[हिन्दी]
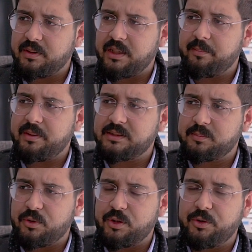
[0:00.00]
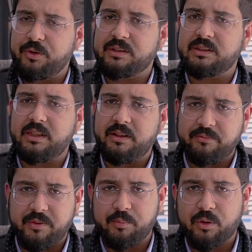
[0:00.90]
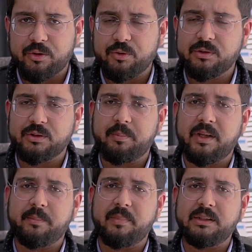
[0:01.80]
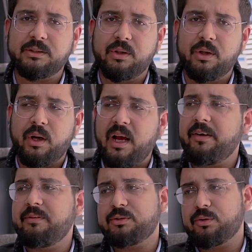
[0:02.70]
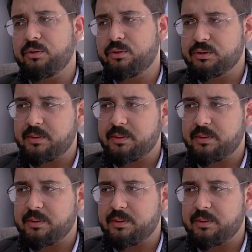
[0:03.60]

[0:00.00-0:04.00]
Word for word: हमारे पास स्मॉल यूनिट्स थे वी बॉट दोज अपार्टमेंट्स एंड वी सोल्ड दोज